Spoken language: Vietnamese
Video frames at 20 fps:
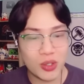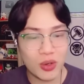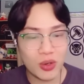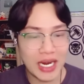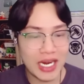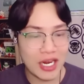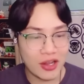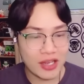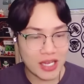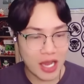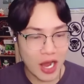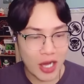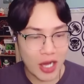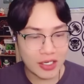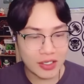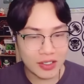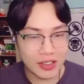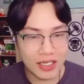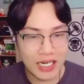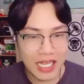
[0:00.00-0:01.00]
số thay đổi nhỏ
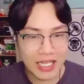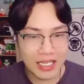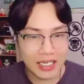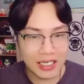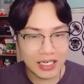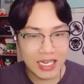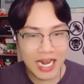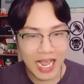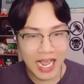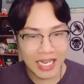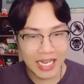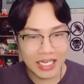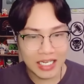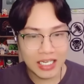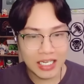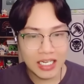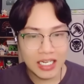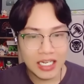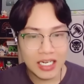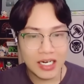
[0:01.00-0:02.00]
nữa là những cái này
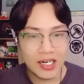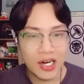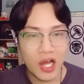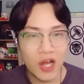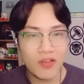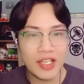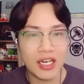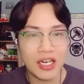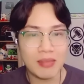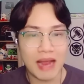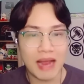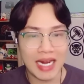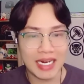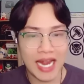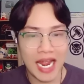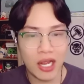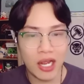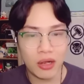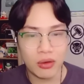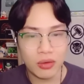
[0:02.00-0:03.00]
đối với những bạn
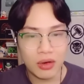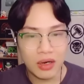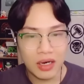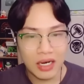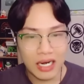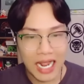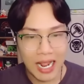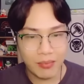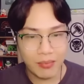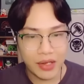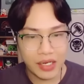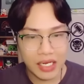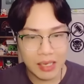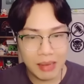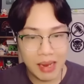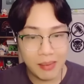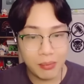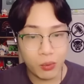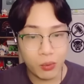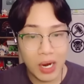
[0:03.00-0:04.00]
nào làm những cái
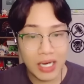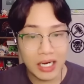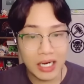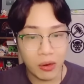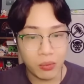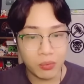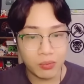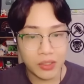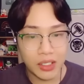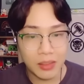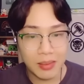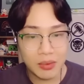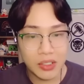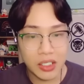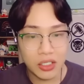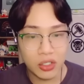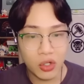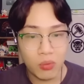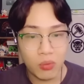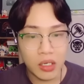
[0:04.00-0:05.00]
map quá rộng những map
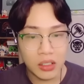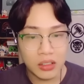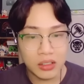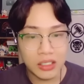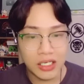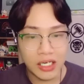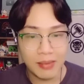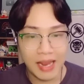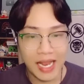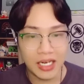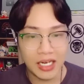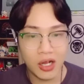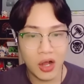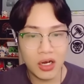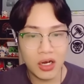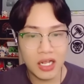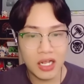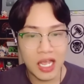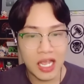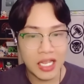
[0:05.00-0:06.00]
sinh tồn bự thì các bạn
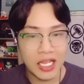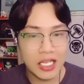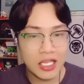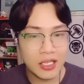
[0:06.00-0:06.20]
có thể